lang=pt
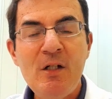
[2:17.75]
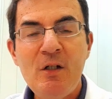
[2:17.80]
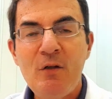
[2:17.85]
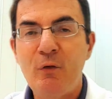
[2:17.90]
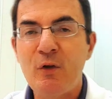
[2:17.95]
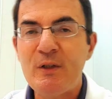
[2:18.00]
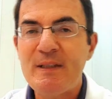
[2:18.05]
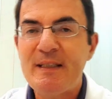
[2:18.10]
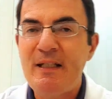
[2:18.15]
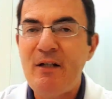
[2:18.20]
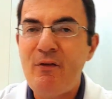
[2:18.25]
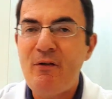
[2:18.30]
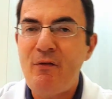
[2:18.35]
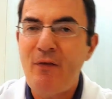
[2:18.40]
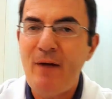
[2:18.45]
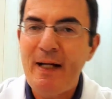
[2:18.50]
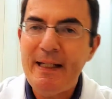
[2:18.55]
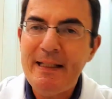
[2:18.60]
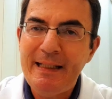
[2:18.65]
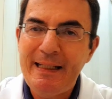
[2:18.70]
você
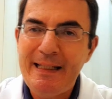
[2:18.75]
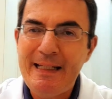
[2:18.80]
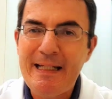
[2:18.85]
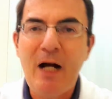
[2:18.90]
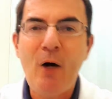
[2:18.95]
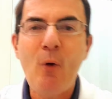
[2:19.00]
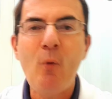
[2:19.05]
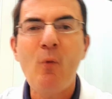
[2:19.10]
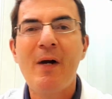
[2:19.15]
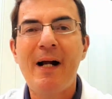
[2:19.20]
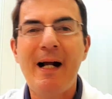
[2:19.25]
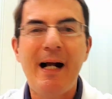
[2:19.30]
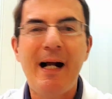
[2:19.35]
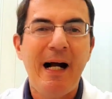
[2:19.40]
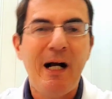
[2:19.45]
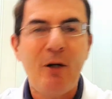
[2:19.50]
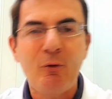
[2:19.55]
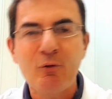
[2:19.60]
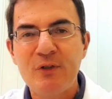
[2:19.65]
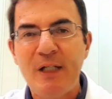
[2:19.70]
vai criar um
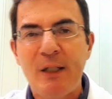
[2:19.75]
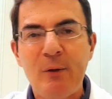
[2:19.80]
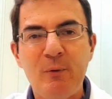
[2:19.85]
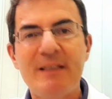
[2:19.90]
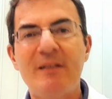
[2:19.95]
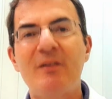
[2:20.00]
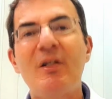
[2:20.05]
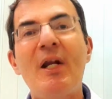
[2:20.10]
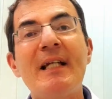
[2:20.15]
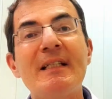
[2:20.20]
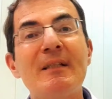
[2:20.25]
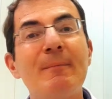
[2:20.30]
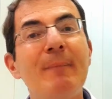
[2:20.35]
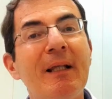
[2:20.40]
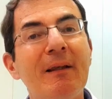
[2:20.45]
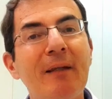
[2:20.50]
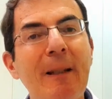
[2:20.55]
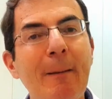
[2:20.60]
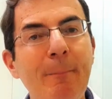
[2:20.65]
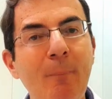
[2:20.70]
caos, aí um estresse
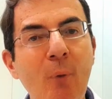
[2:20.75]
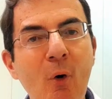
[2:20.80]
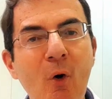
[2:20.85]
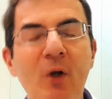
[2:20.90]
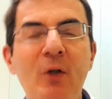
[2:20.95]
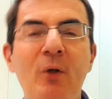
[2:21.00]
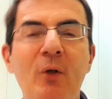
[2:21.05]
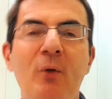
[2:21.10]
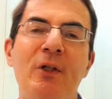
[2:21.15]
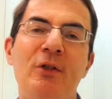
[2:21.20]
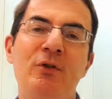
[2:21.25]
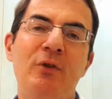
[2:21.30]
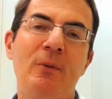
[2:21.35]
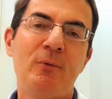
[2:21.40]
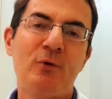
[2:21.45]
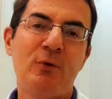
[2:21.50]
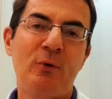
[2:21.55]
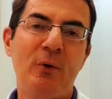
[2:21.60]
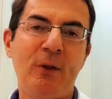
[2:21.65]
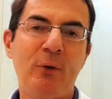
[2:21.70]
metabólico na sua
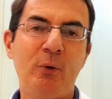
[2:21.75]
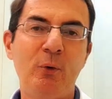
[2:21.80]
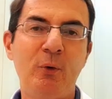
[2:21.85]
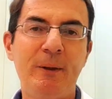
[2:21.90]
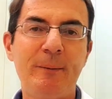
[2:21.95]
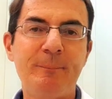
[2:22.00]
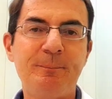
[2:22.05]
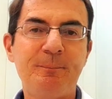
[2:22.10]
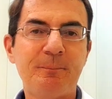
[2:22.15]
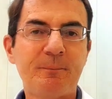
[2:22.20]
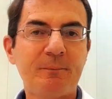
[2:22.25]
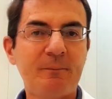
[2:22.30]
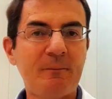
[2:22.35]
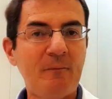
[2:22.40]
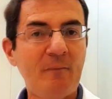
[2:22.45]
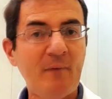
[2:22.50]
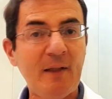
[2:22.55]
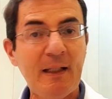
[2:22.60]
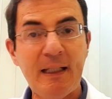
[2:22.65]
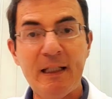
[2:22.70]
musculatura.
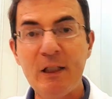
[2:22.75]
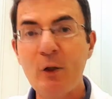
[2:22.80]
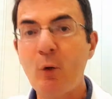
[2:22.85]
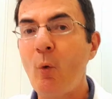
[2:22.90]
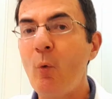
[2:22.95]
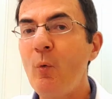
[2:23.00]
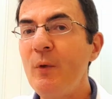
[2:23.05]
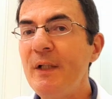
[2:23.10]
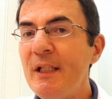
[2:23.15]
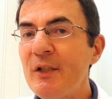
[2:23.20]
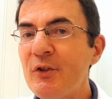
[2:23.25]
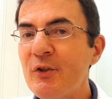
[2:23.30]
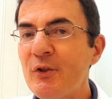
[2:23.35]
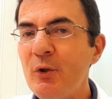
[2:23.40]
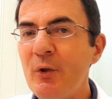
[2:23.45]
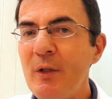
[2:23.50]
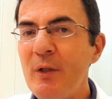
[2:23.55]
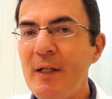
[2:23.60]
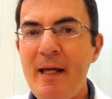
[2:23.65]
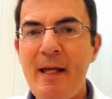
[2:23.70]
E com
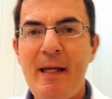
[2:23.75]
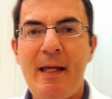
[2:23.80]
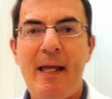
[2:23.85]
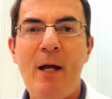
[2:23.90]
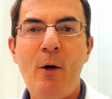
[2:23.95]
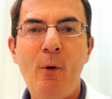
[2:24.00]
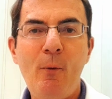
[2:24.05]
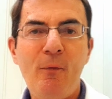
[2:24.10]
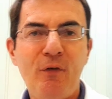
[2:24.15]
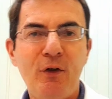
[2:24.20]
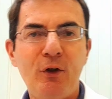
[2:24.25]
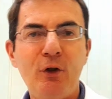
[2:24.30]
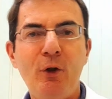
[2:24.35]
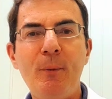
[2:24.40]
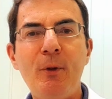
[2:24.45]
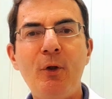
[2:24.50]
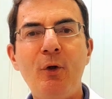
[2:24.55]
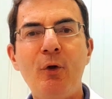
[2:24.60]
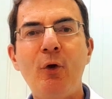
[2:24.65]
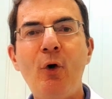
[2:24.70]
isso é o
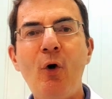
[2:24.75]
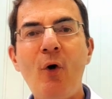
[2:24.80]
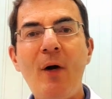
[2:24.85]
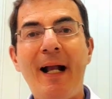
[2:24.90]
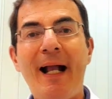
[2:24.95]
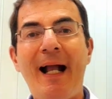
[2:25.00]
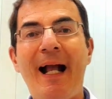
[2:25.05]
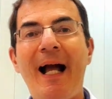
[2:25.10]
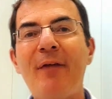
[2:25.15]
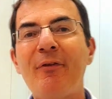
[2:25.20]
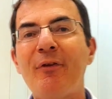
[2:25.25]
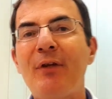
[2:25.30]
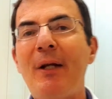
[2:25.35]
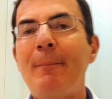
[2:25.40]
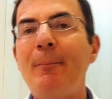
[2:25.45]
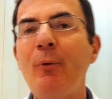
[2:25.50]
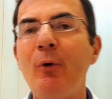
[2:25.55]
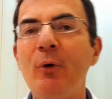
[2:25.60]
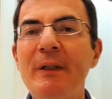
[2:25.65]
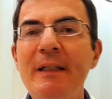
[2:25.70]
fenômeno do
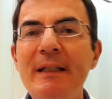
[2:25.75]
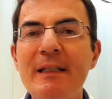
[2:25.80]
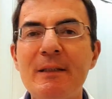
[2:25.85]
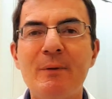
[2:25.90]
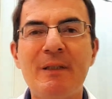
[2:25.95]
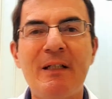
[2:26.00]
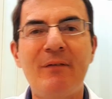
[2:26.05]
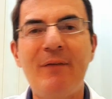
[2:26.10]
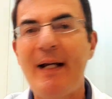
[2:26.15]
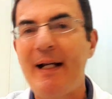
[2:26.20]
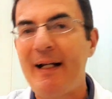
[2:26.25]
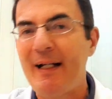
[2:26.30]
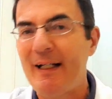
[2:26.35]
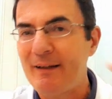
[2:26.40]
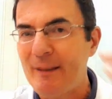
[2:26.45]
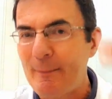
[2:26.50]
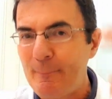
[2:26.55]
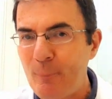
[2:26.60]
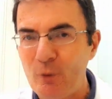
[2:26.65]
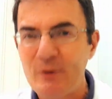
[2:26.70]
catabolismo. Você vai
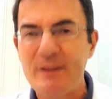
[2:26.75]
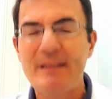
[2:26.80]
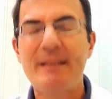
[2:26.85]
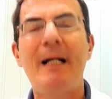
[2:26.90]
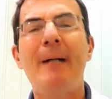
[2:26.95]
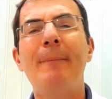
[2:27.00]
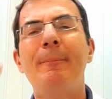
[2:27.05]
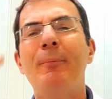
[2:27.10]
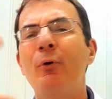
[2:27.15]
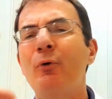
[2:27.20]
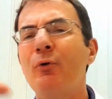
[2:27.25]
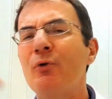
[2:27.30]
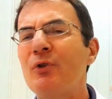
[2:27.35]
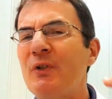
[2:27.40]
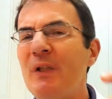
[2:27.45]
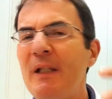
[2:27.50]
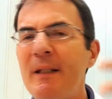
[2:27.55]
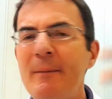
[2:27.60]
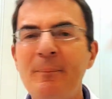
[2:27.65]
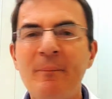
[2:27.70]
catabolizar,
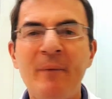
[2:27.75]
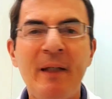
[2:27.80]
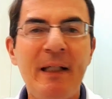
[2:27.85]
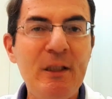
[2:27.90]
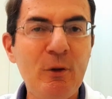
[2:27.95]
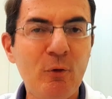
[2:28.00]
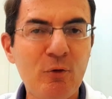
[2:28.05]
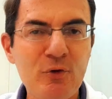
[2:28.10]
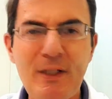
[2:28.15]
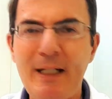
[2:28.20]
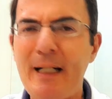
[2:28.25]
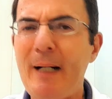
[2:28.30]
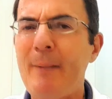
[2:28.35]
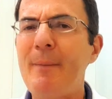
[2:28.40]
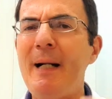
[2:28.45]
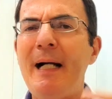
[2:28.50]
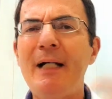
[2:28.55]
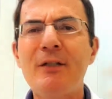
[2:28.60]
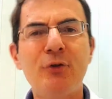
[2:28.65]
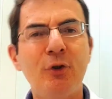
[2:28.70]
produzir íons H,
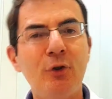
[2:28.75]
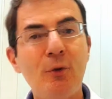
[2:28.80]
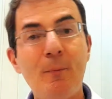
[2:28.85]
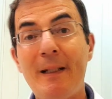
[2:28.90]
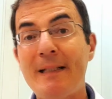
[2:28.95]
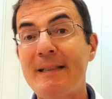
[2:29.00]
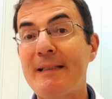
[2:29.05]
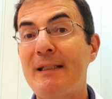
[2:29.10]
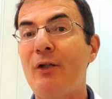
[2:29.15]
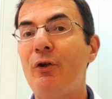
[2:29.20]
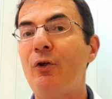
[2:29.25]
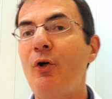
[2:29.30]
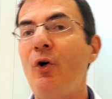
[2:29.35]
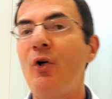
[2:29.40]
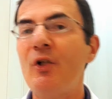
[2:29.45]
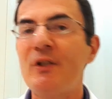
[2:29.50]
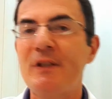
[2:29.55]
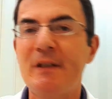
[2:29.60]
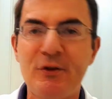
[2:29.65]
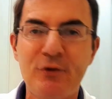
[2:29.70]
toda uma
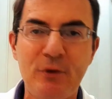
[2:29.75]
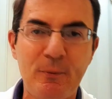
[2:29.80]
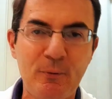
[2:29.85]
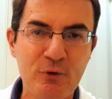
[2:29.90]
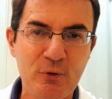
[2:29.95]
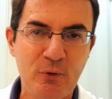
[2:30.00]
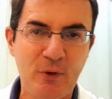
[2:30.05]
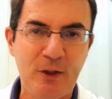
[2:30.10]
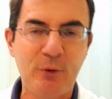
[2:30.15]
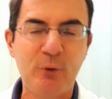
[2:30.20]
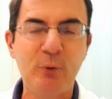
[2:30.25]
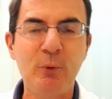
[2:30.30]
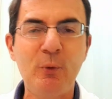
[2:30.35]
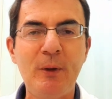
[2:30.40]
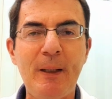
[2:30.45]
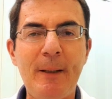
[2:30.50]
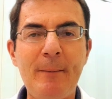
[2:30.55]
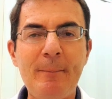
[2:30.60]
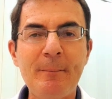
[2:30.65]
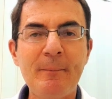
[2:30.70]
acidose na sua
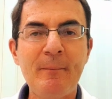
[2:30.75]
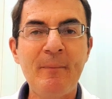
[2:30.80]
musculatura.